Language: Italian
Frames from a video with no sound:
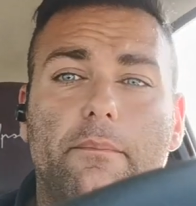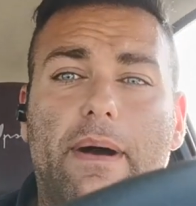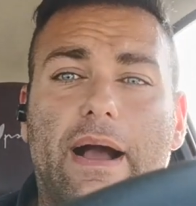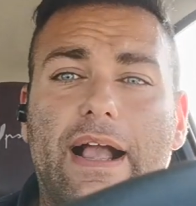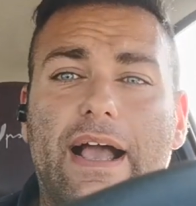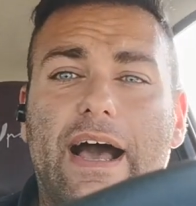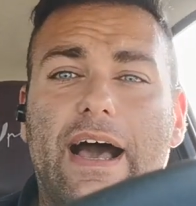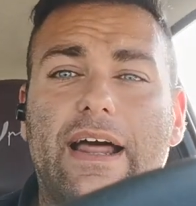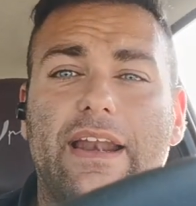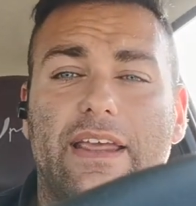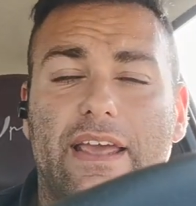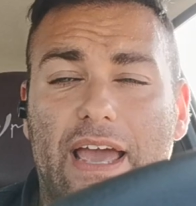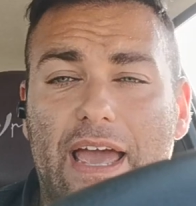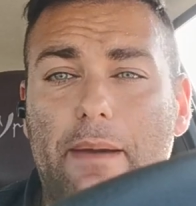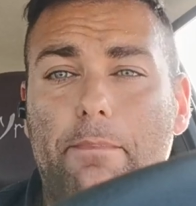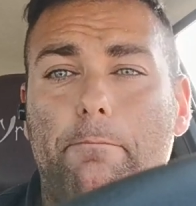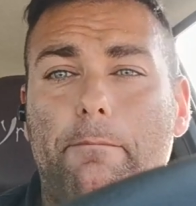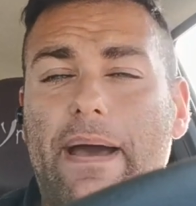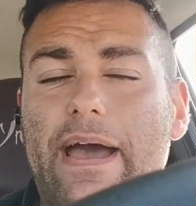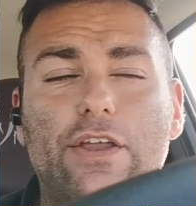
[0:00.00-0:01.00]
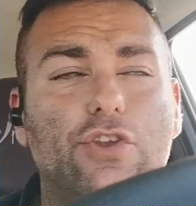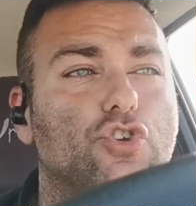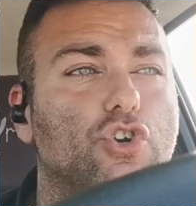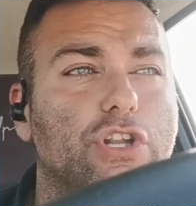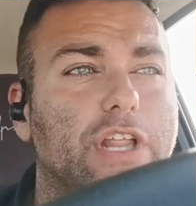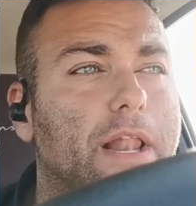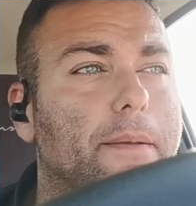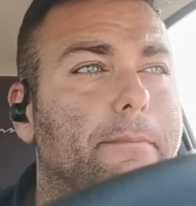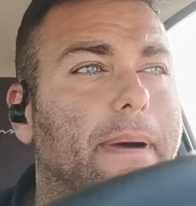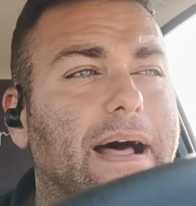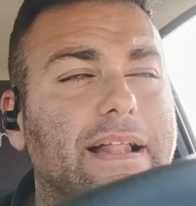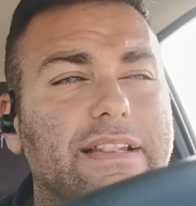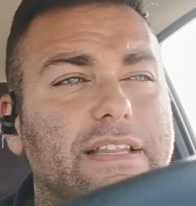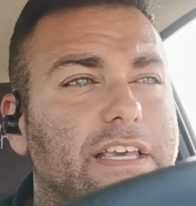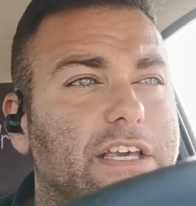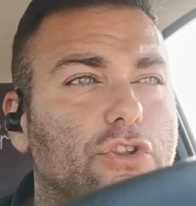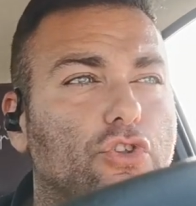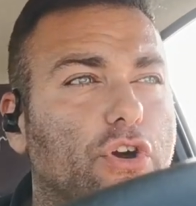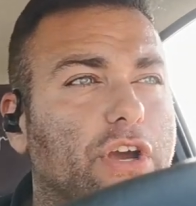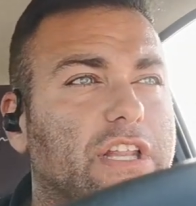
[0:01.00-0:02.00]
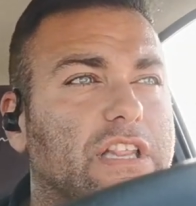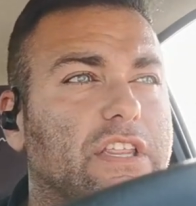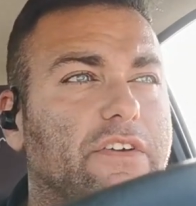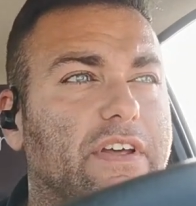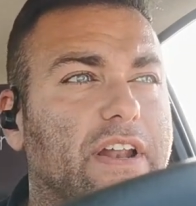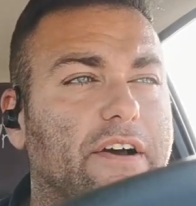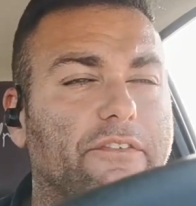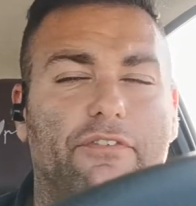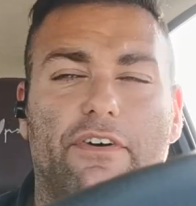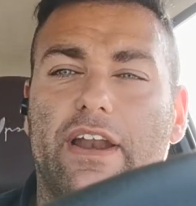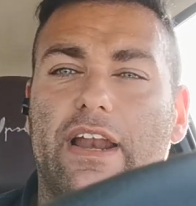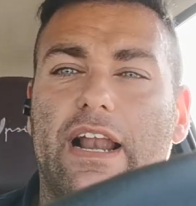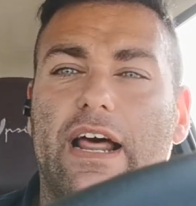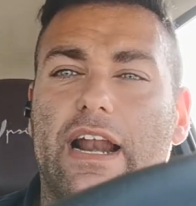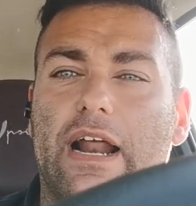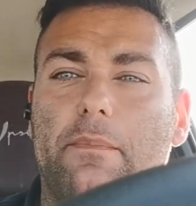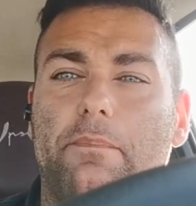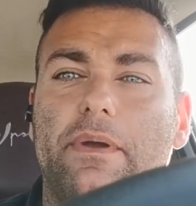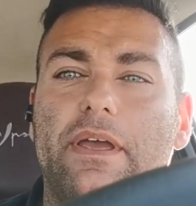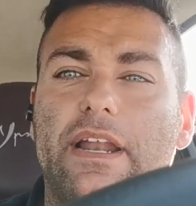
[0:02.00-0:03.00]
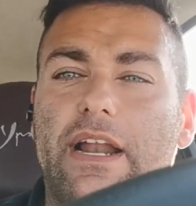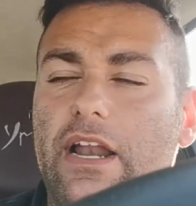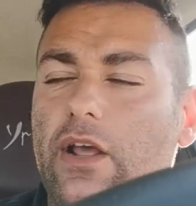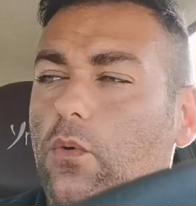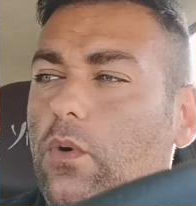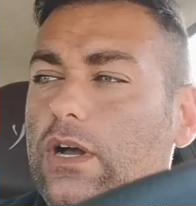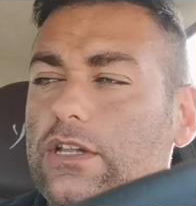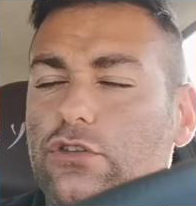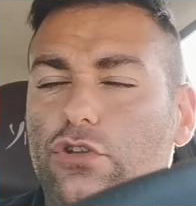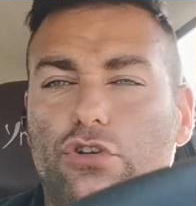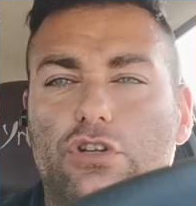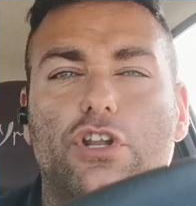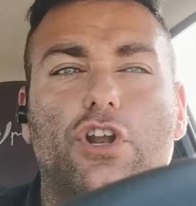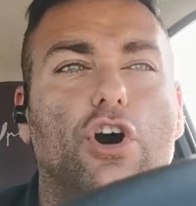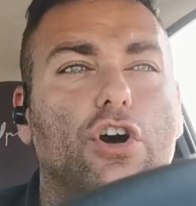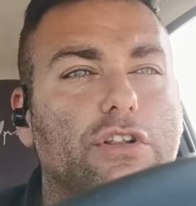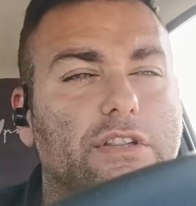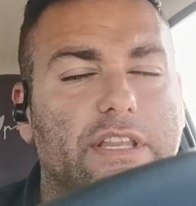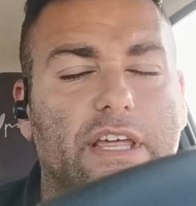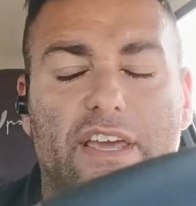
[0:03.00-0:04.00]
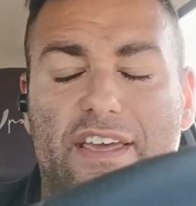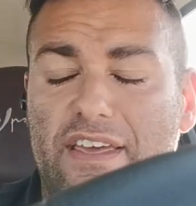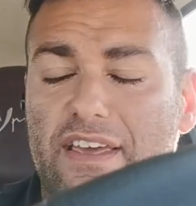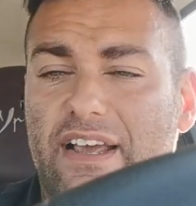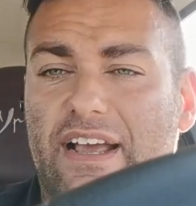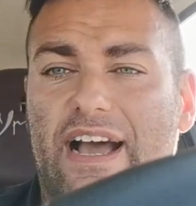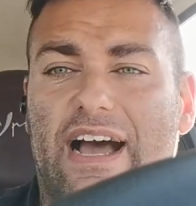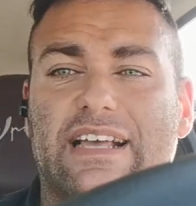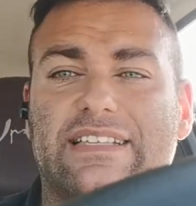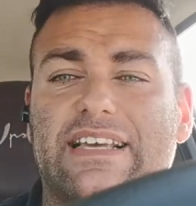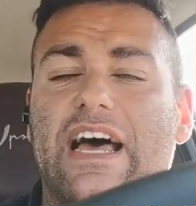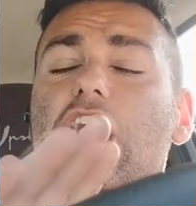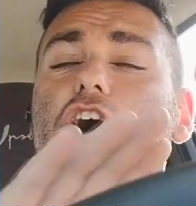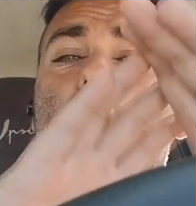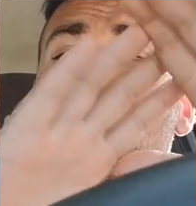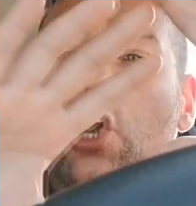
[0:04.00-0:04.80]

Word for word: magari è peggio del bandito che ti viene a fare la rapina alle 4 di notte in casa.